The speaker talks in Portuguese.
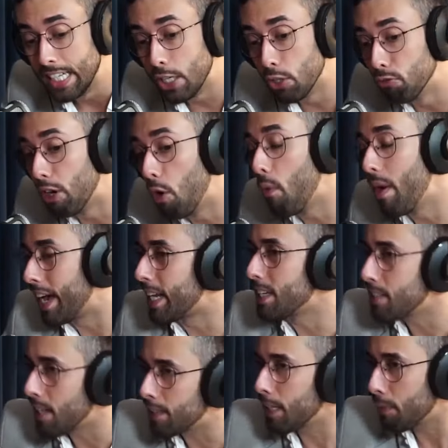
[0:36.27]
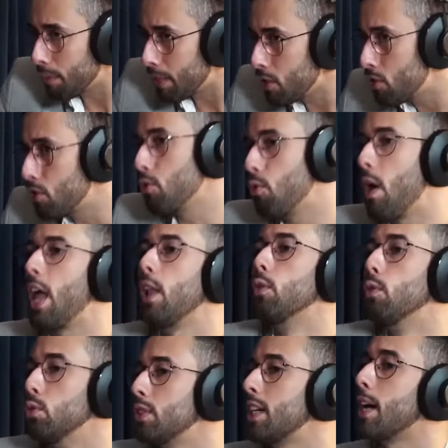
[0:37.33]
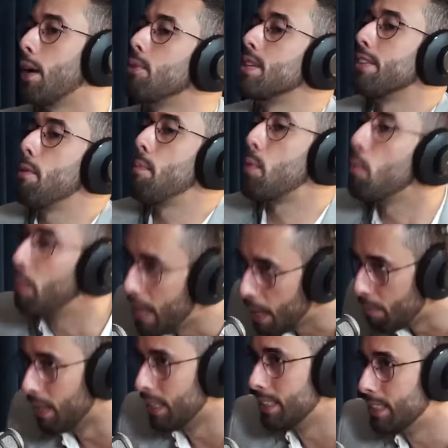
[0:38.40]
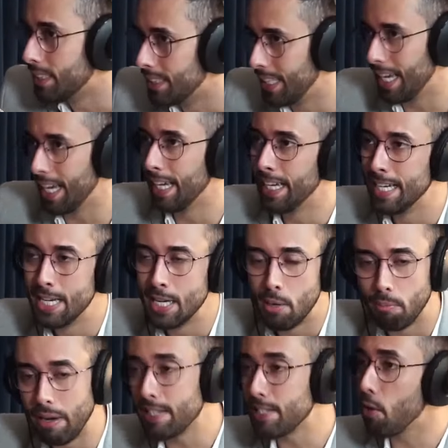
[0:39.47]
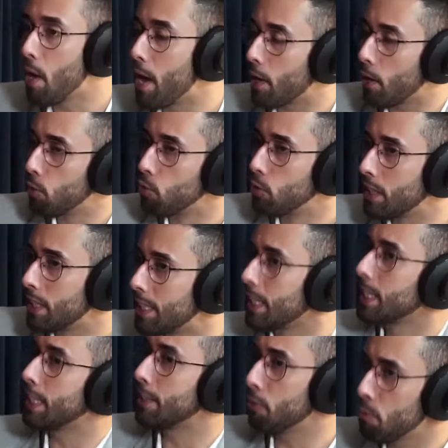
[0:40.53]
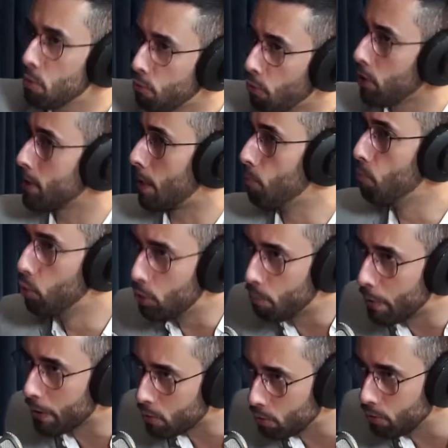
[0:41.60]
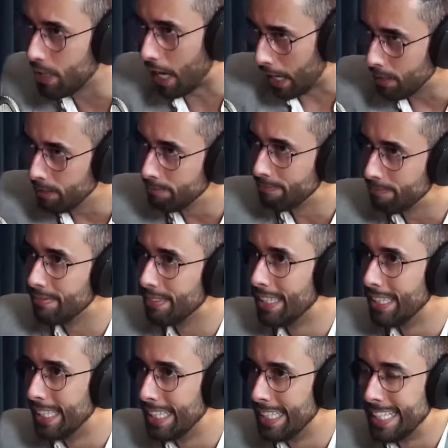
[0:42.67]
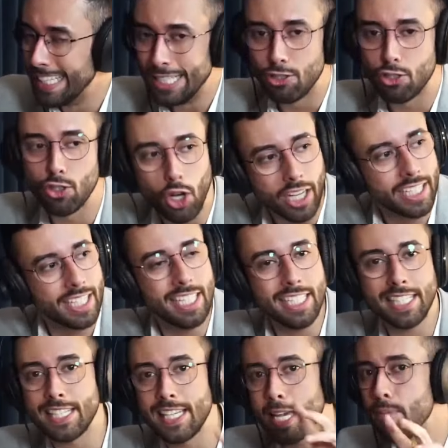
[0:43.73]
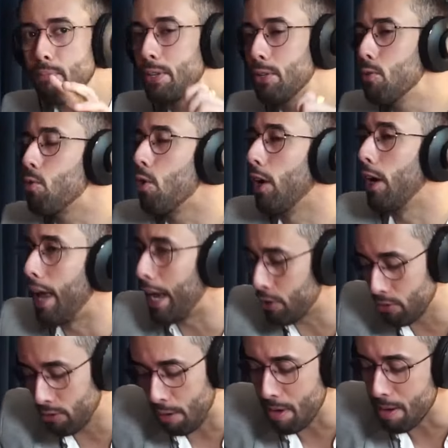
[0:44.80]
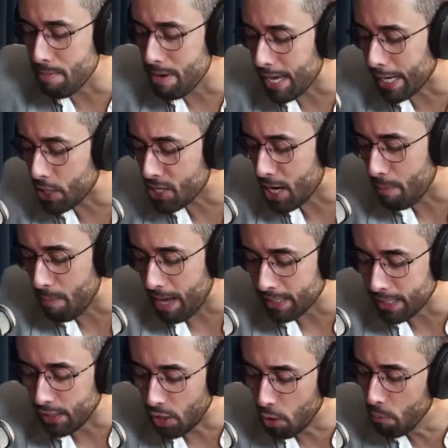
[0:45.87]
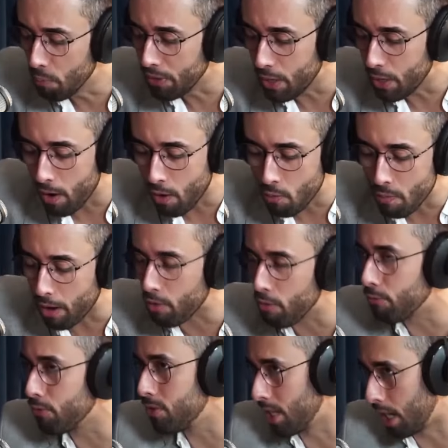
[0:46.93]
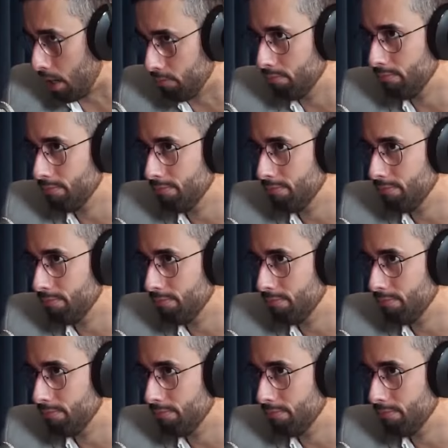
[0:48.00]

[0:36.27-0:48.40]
Eu não era exatamente o aluno que causava problema, né? Uhum. Mas eu era aluno que tentava me esforçar muito para estudar. Só que sempre no colégio a minha mãe era chamada não por eu arrumar confusão,